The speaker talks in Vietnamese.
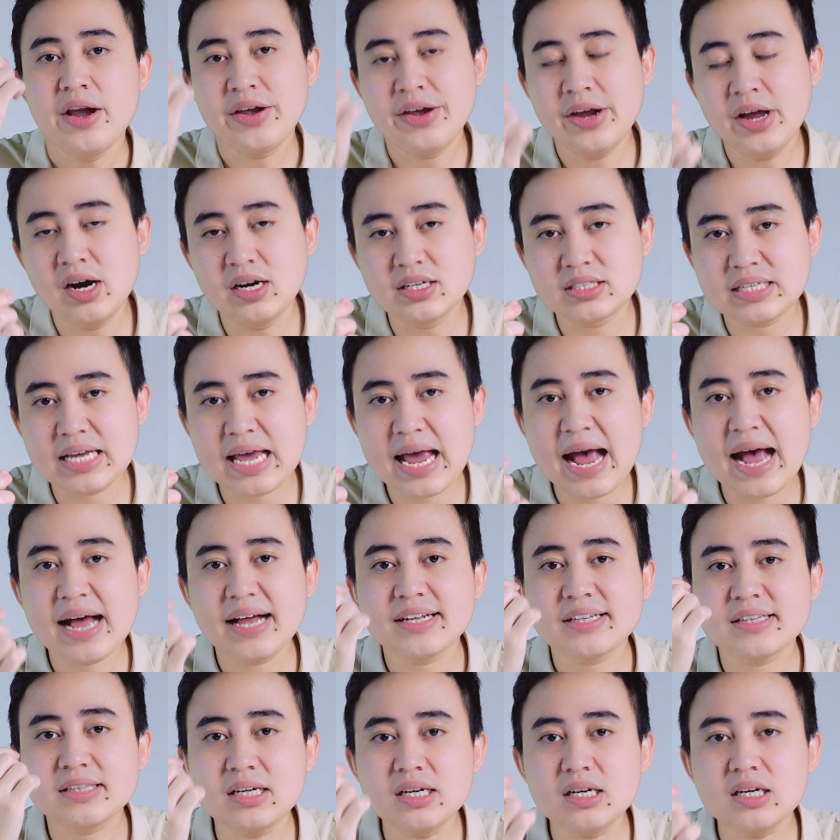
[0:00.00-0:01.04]

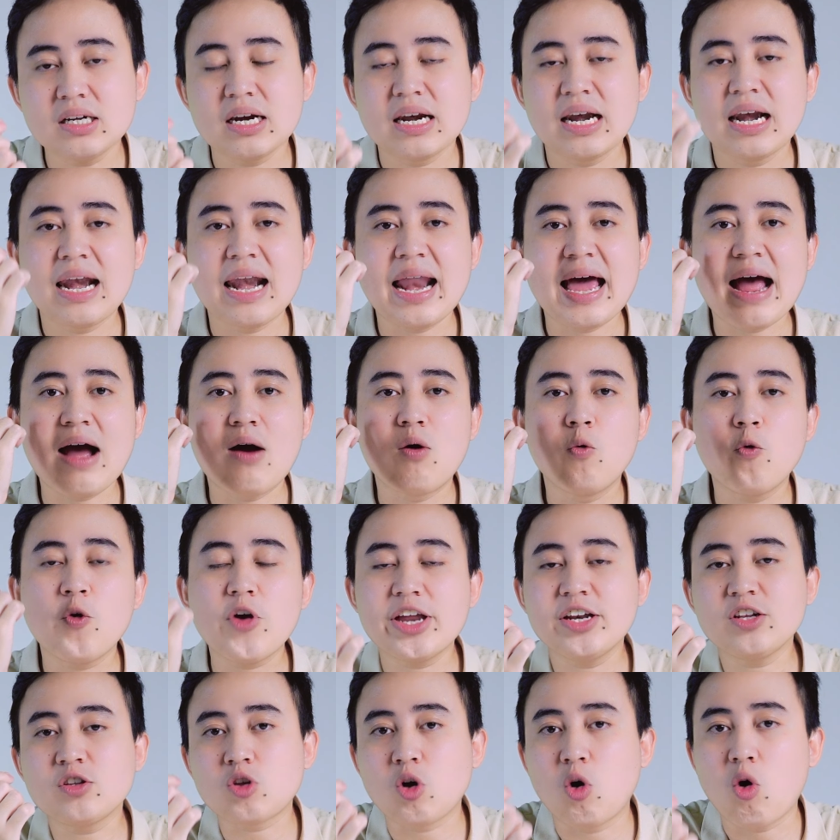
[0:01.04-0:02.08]
NCA tức là
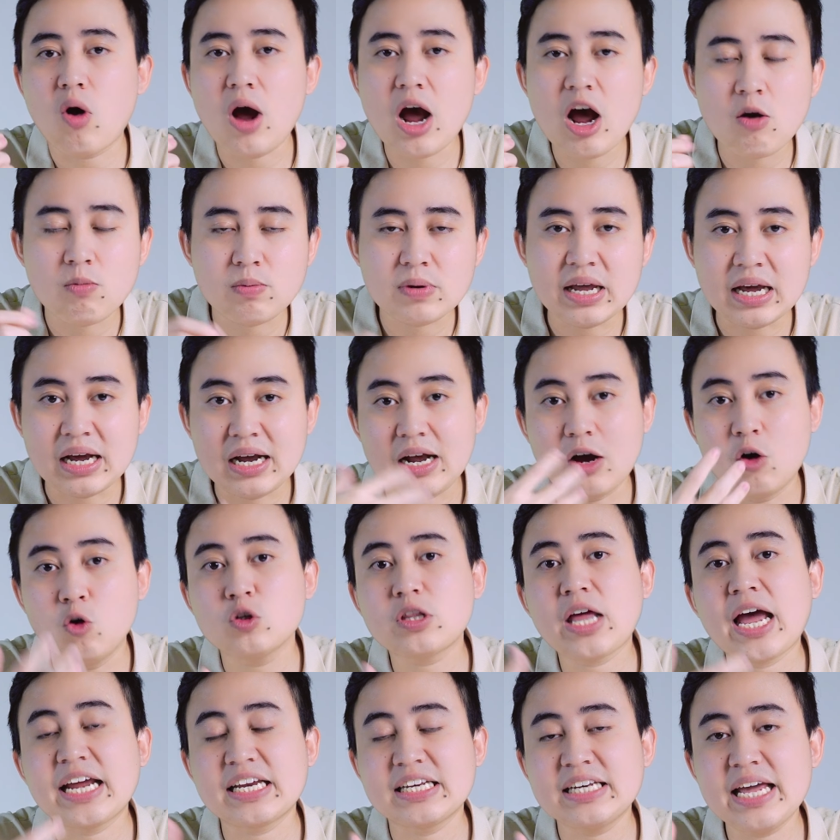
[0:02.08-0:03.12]
nguyên tố hóa học để
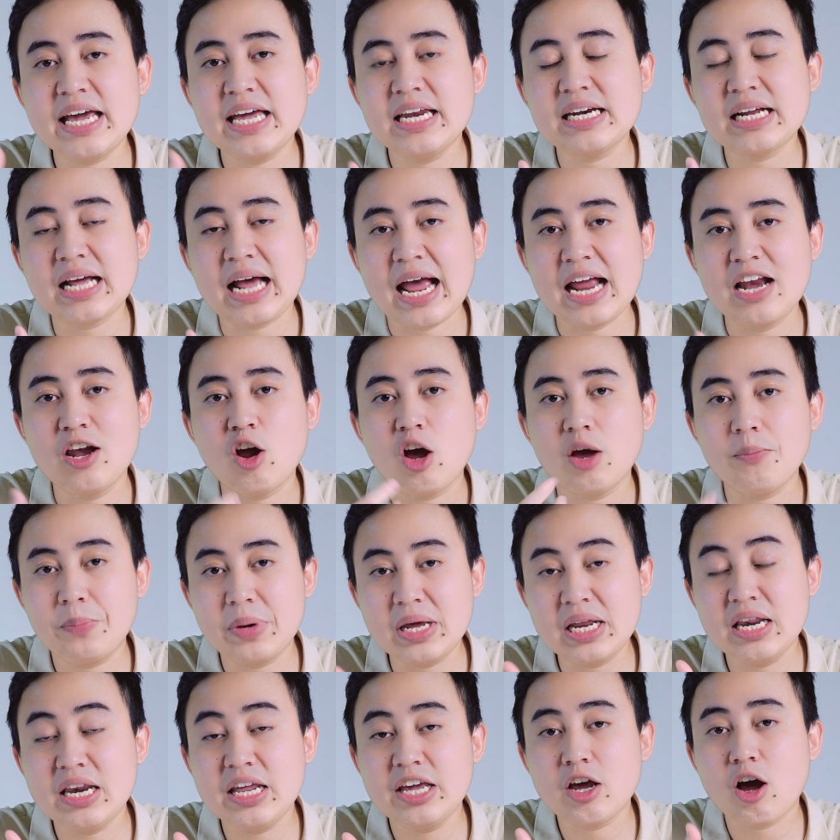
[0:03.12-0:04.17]
cấu thành nên cái lõi
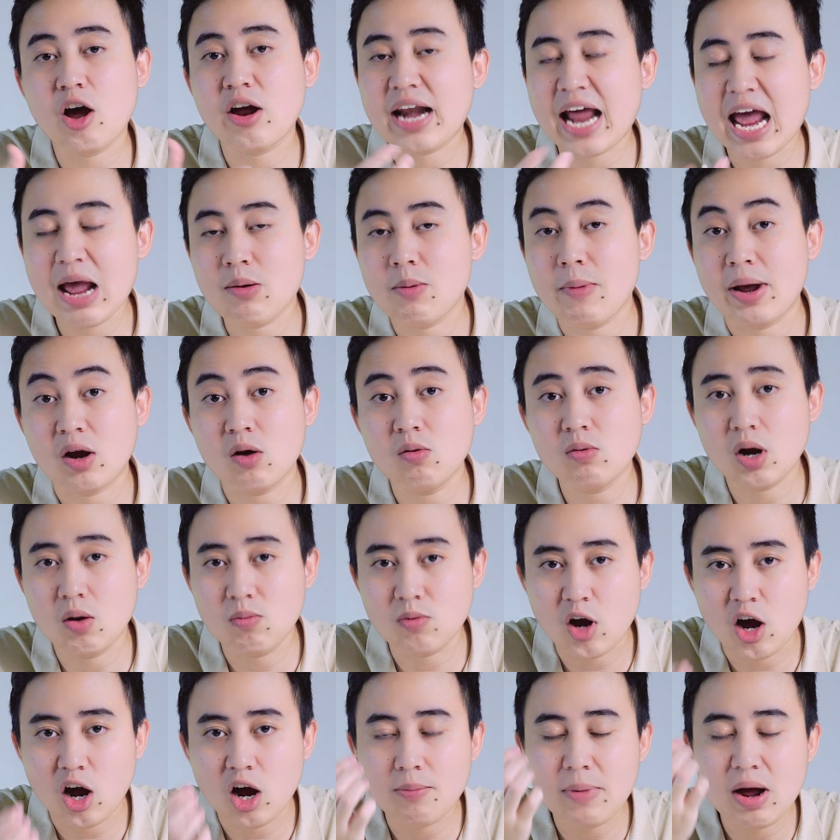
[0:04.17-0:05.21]
pin Li-on
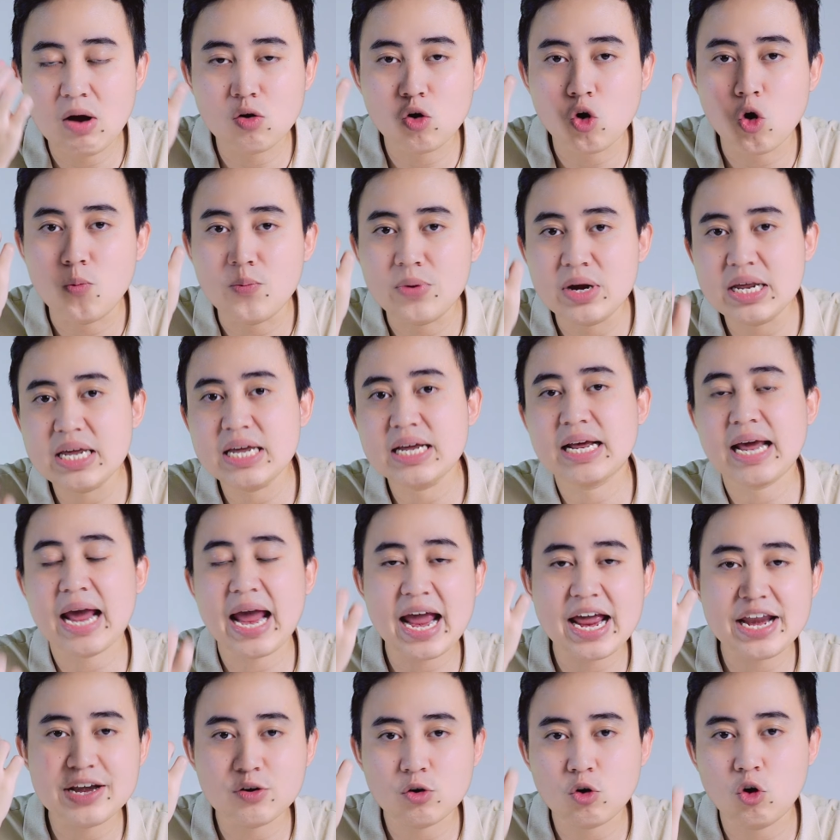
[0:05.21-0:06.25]
21700 đó bao gồm
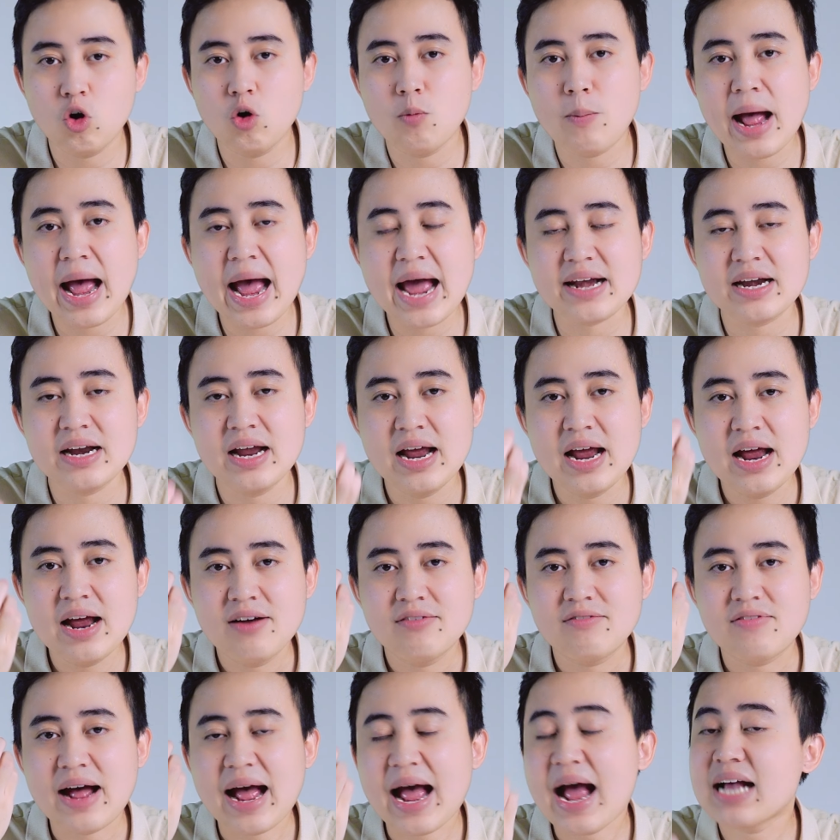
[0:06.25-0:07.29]
niken, coban
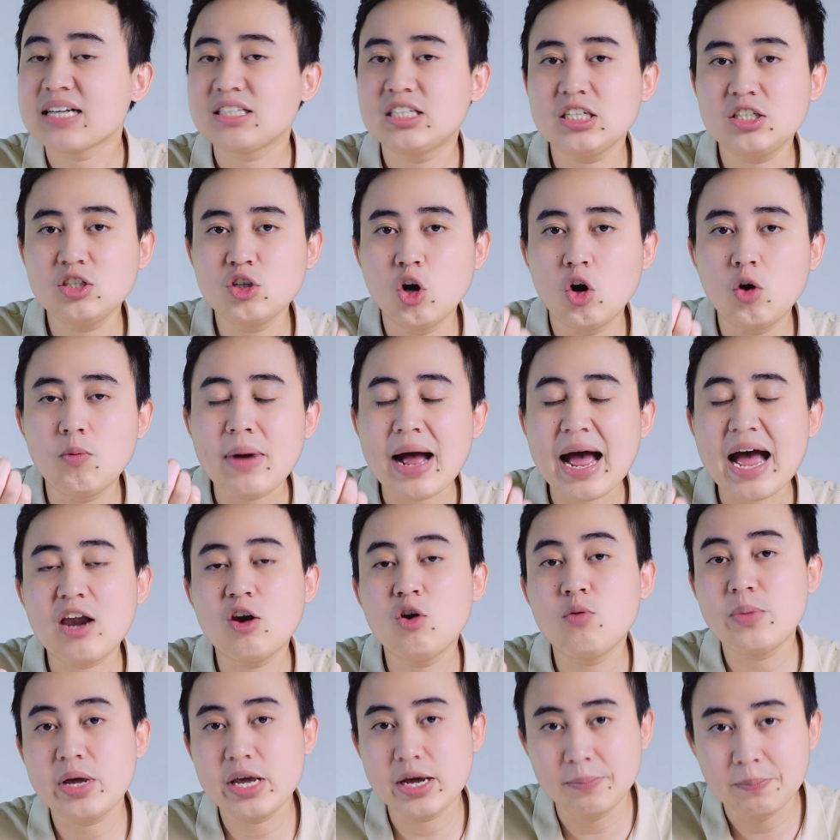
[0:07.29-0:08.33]
và axit nhôm
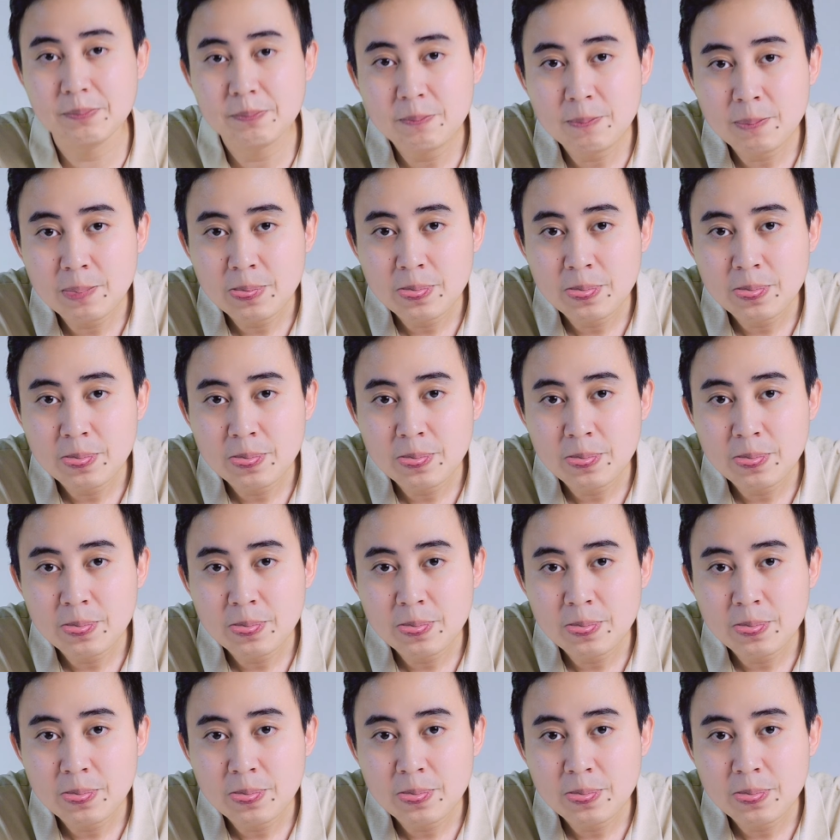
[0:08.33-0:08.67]
alumium.